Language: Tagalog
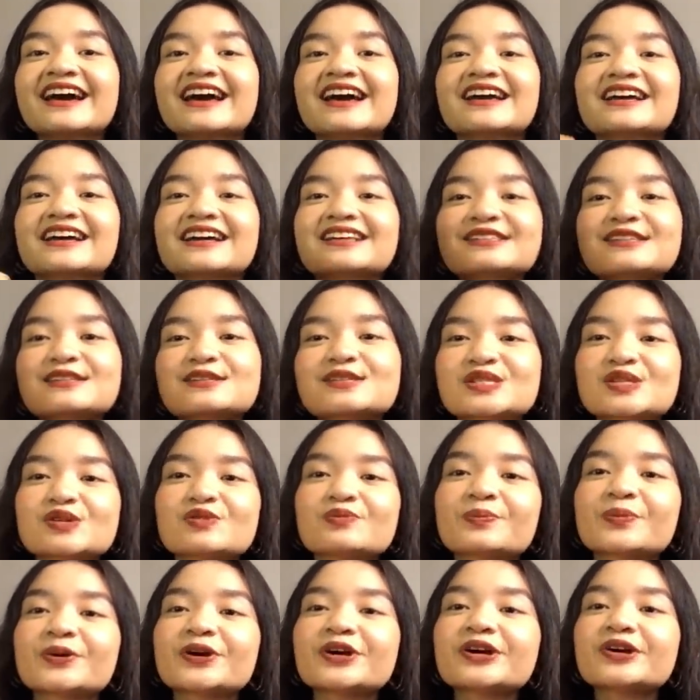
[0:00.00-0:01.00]
Kasi
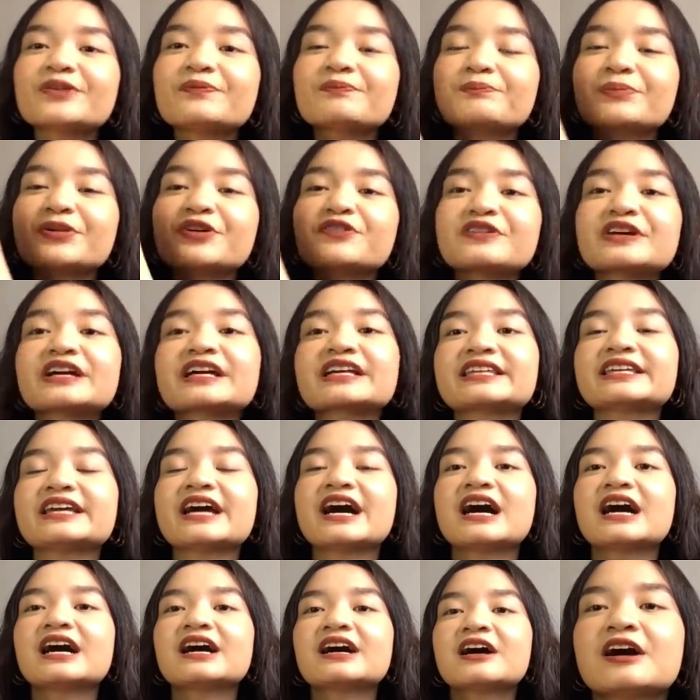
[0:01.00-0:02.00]
super perfect
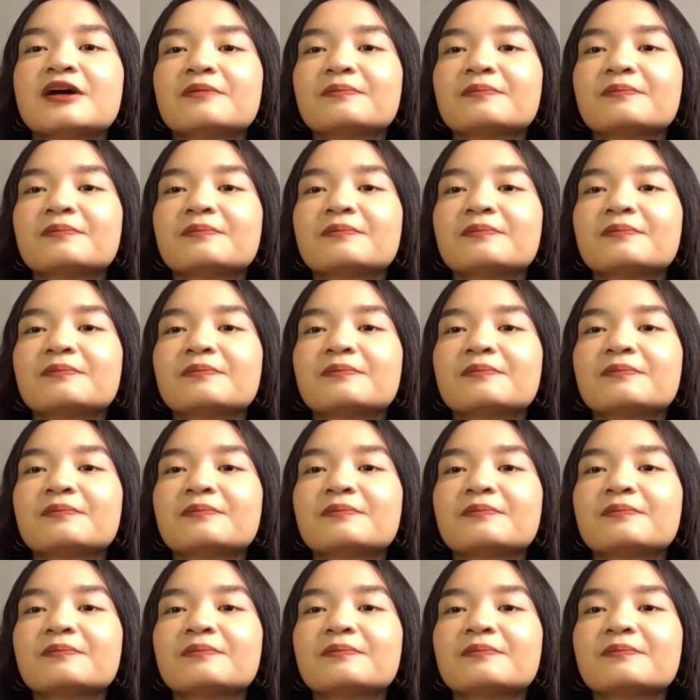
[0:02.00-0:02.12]
niya.